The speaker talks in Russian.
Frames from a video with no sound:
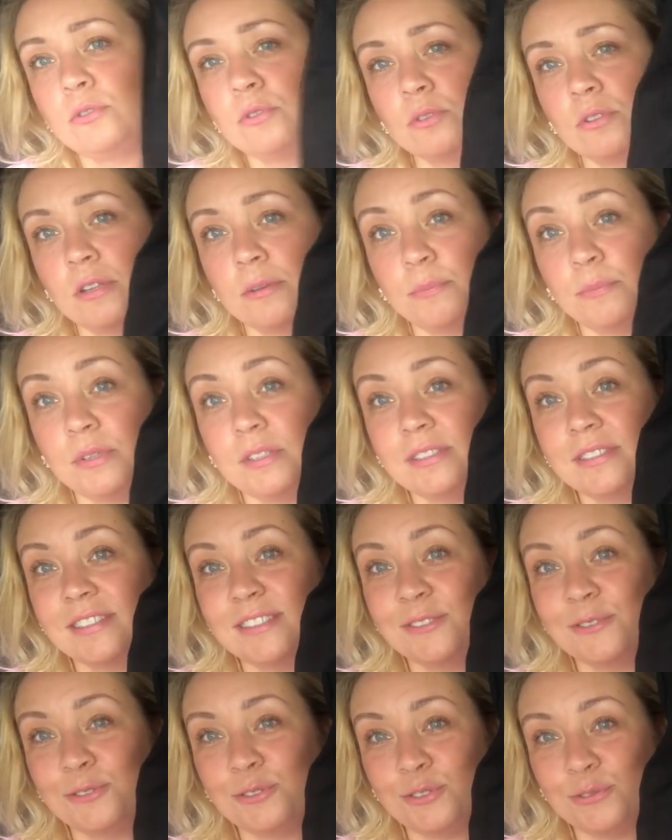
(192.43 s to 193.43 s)
все
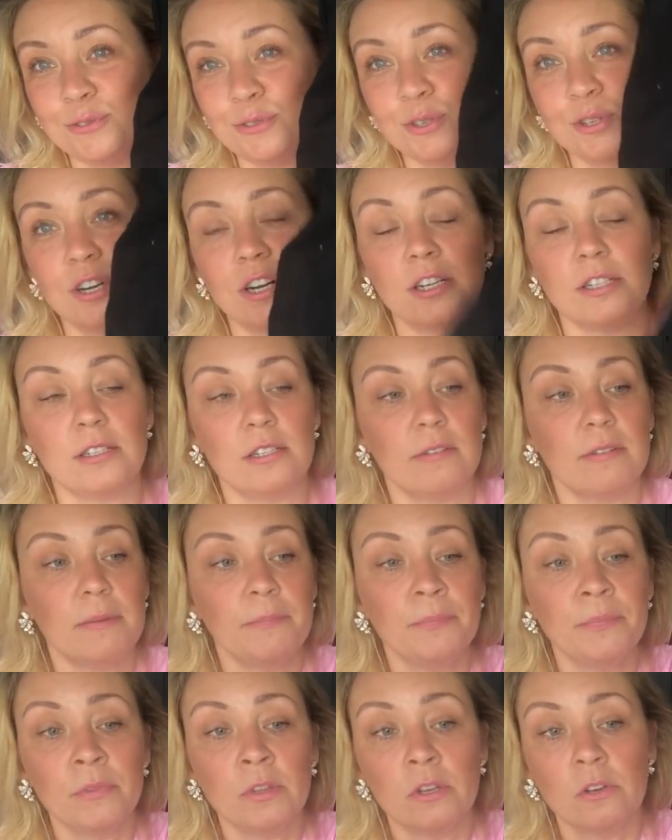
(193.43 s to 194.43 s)
написано, очень все
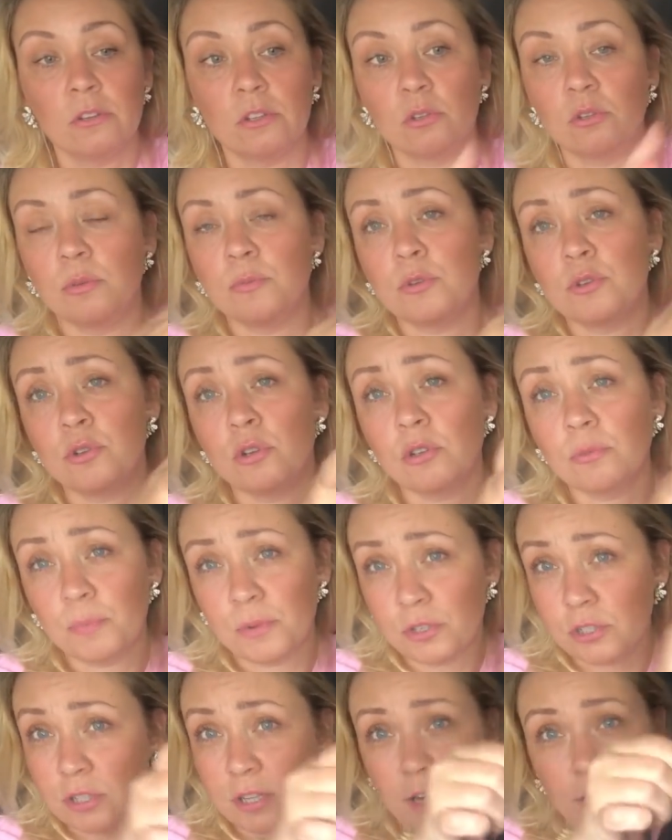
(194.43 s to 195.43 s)
красиво. Такой мешок,
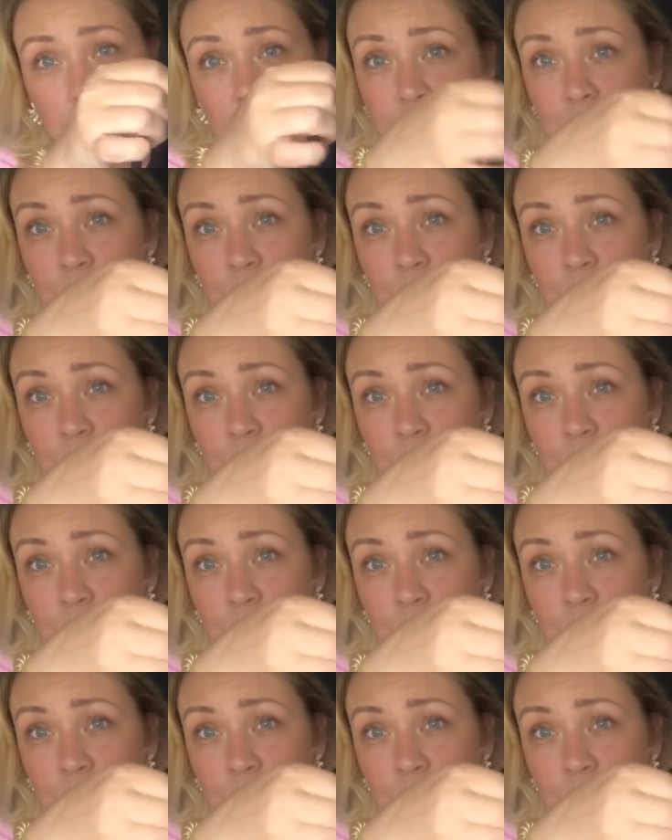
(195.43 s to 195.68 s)
при желании